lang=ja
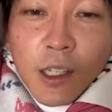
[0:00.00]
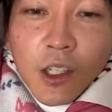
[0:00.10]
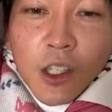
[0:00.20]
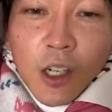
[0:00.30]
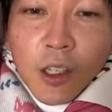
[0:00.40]

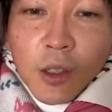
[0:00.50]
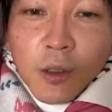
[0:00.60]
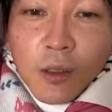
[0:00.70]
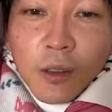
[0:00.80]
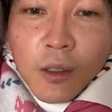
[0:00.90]
知らんけど。
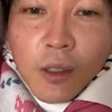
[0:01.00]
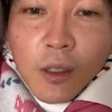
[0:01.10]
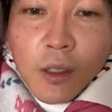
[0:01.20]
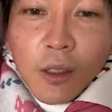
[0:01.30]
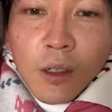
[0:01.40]

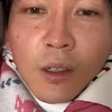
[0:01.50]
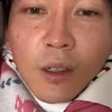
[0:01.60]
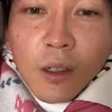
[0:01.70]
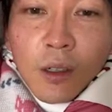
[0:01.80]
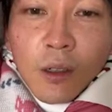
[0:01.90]
う
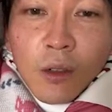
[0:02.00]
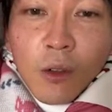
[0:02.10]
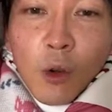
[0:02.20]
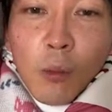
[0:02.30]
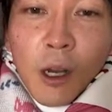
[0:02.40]
ん。
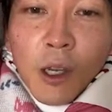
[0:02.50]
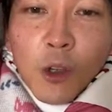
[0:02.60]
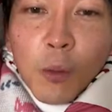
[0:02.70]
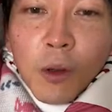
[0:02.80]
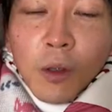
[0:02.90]
お前
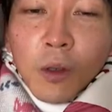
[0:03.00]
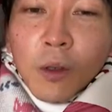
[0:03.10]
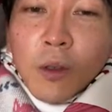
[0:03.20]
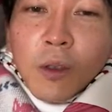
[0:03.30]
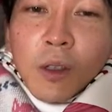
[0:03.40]
呼ぶ、う
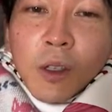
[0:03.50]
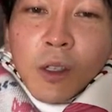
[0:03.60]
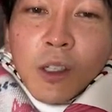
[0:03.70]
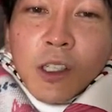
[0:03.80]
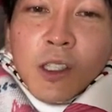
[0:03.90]
ん。
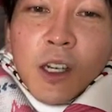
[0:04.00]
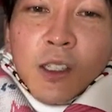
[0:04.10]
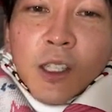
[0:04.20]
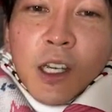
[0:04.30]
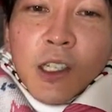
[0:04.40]
リスナーに
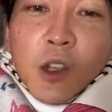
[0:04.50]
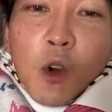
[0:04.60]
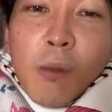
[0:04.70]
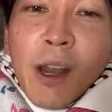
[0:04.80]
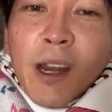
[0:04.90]
対して
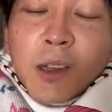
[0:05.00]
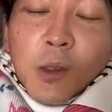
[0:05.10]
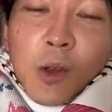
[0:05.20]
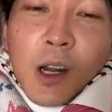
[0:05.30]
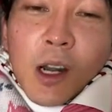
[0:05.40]
お前らと
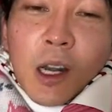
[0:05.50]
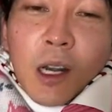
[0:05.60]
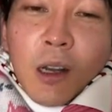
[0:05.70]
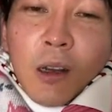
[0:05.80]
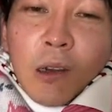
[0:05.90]

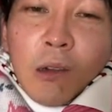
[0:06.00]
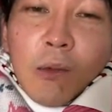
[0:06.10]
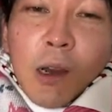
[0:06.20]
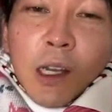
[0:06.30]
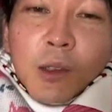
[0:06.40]
か、お
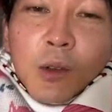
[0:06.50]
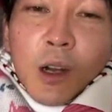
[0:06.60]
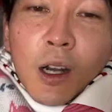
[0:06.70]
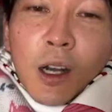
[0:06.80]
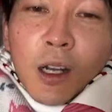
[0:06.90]
前と
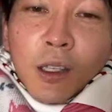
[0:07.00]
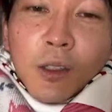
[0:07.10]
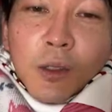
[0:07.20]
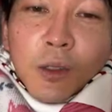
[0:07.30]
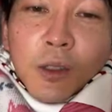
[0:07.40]
か
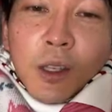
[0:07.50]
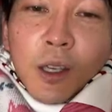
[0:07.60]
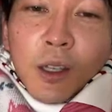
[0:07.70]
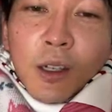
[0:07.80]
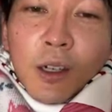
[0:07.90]
言うのっ
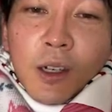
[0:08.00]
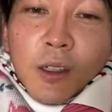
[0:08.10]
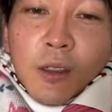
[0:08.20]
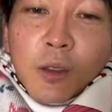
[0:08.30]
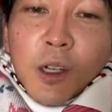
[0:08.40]
て、なんか
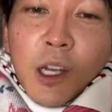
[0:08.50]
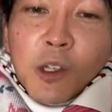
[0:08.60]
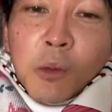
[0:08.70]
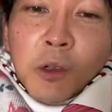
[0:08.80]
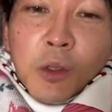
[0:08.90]
不快
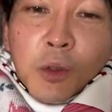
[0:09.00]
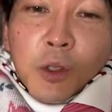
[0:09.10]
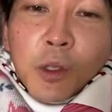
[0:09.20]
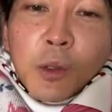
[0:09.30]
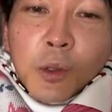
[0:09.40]
に思う人っ
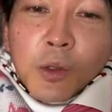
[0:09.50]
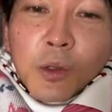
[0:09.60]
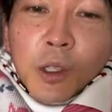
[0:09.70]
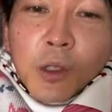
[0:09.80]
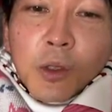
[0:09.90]
ているの？そん
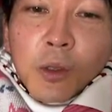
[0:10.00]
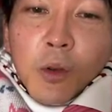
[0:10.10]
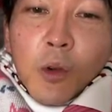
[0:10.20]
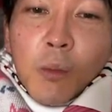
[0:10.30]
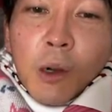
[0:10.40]
な人。
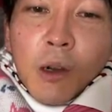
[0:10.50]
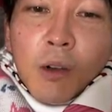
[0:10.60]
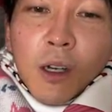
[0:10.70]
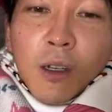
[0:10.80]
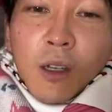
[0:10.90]
こんばんは。